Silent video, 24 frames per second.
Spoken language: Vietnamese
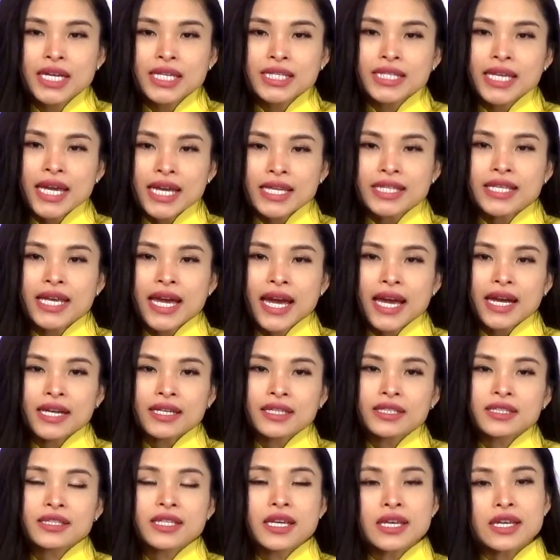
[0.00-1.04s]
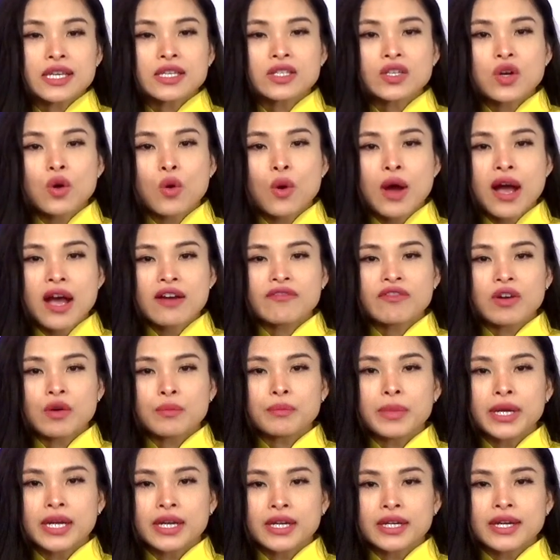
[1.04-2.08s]
Nhẹ nhàng, chị cho hoa vào
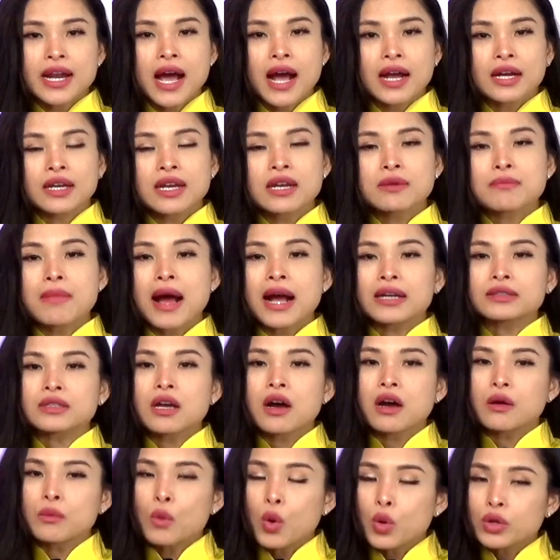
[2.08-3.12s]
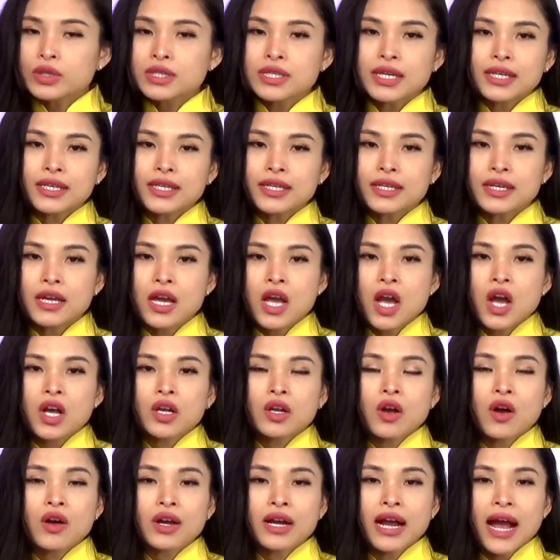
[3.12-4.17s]
bình đặt lên bàn thờ bố chị.
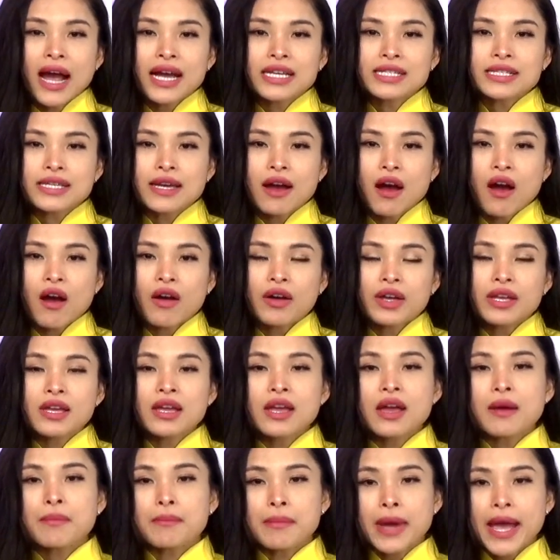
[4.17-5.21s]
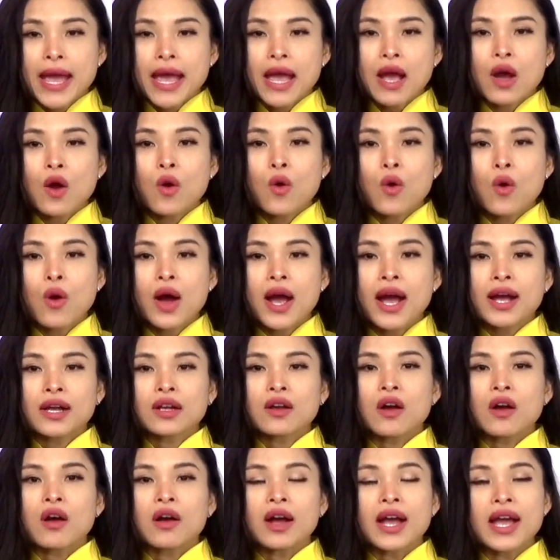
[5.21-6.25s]
Con gái chị hỏi, mẹ, hoa
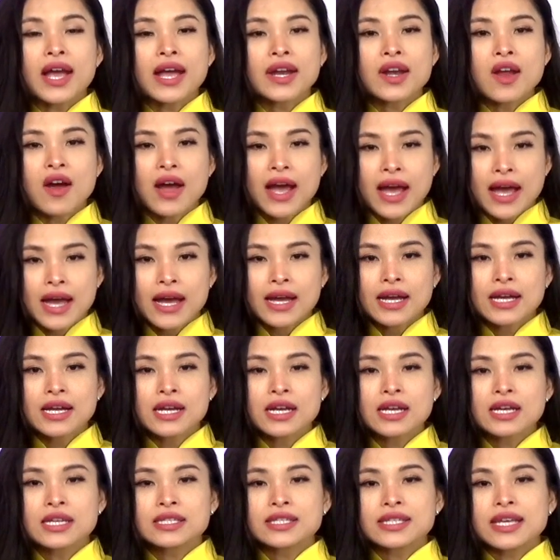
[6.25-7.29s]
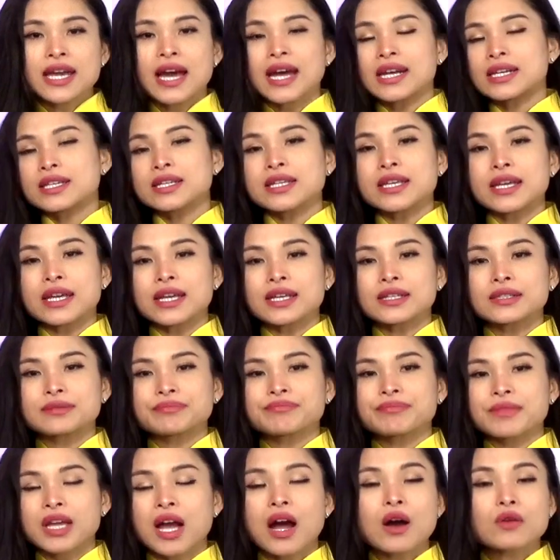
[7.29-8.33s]
còn ế đó hả? Chị hãnh diện,
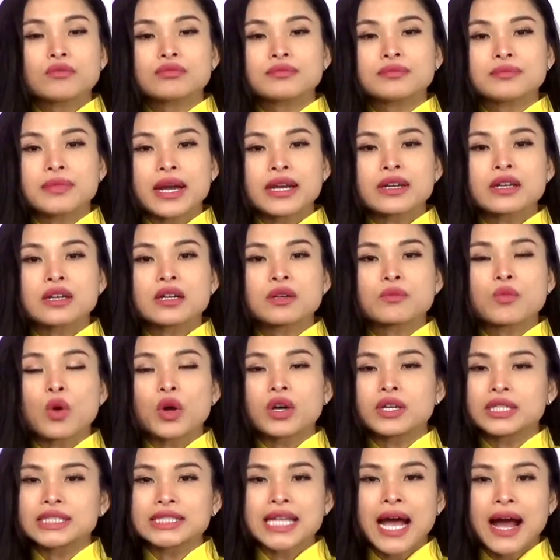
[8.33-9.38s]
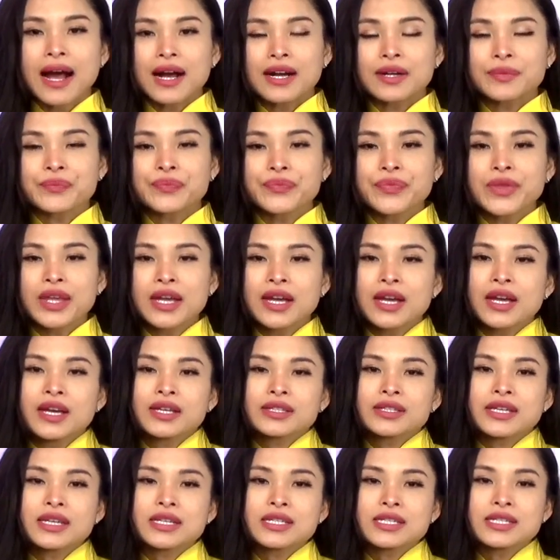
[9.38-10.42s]
không, mẹ được một người tặng.
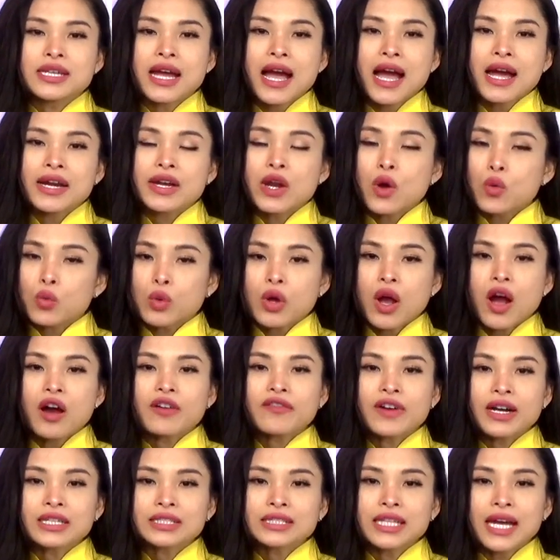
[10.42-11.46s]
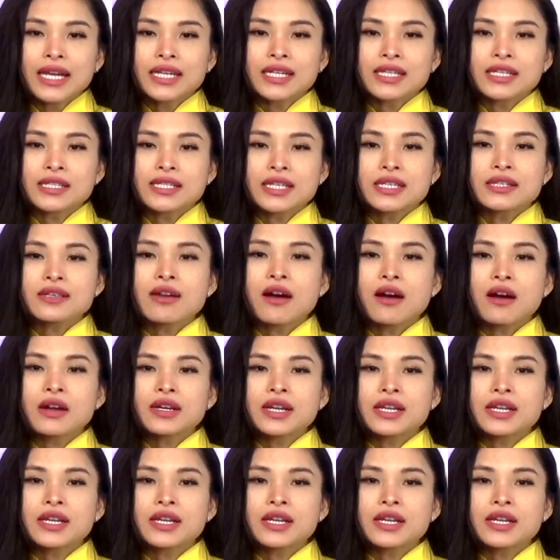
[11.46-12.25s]
Nhìn ra đầu ngõ vắng tanh, chị nhớ